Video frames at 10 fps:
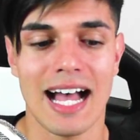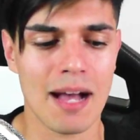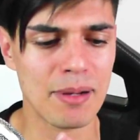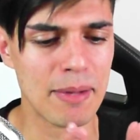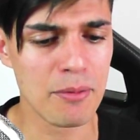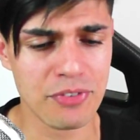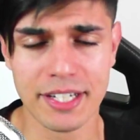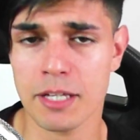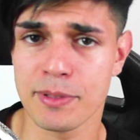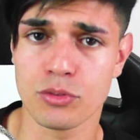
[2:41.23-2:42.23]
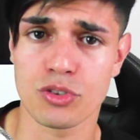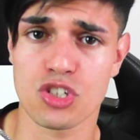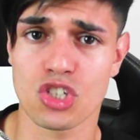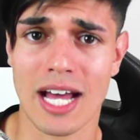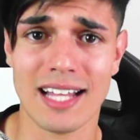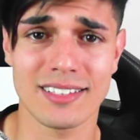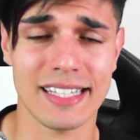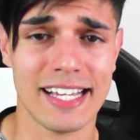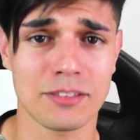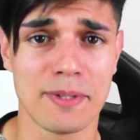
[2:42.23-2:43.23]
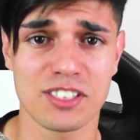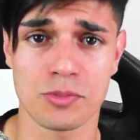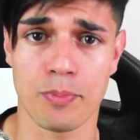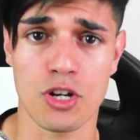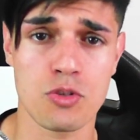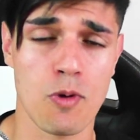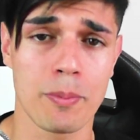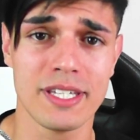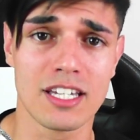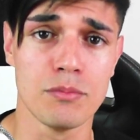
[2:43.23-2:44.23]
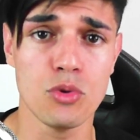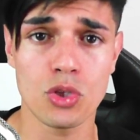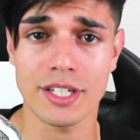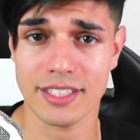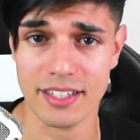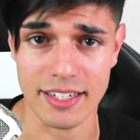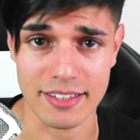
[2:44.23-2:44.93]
Aber am Anfang der Episode startet erstmal SpongeBob hier gemütlich in den